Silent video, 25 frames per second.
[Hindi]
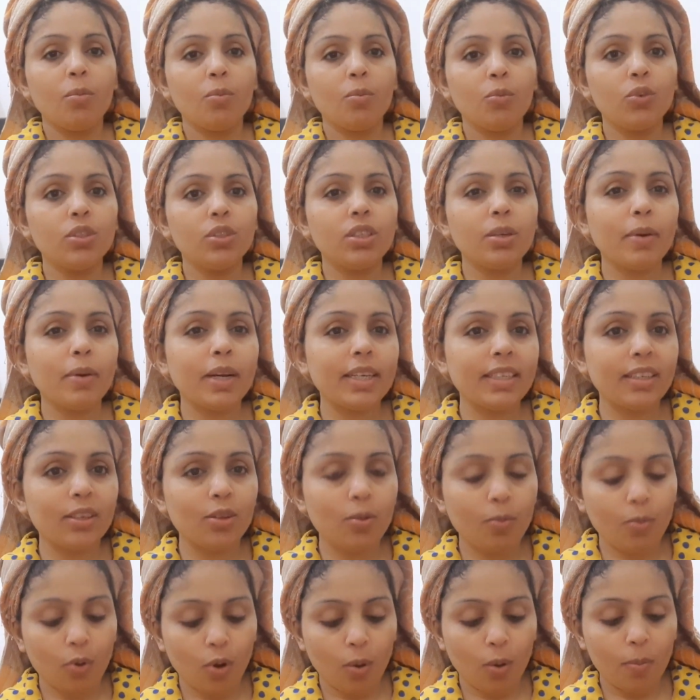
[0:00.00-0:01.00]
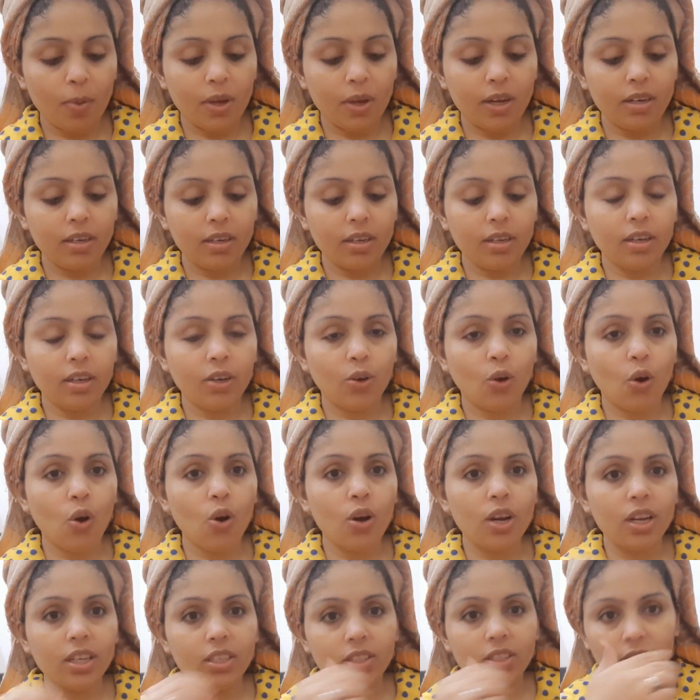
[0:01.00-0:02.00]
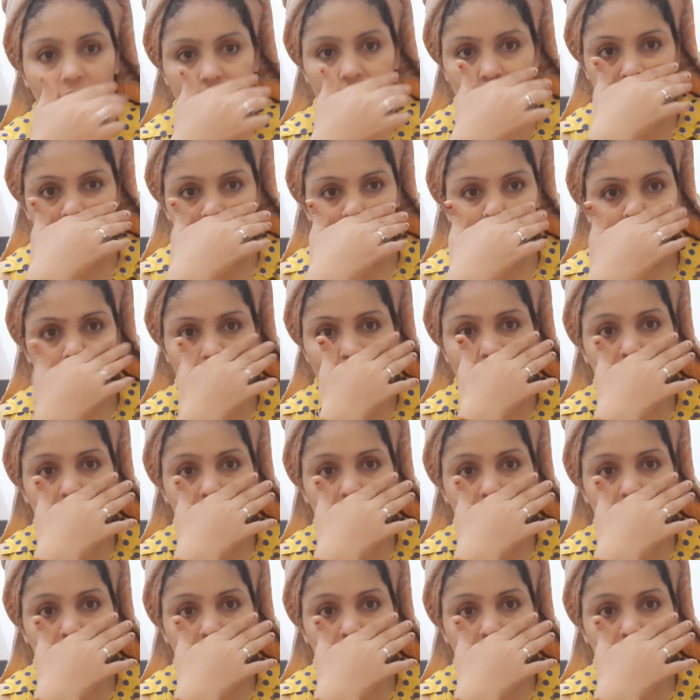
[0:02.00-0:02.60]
मुझे वैसे तो प्रॉपर ऑरेंज चाहिए थी जो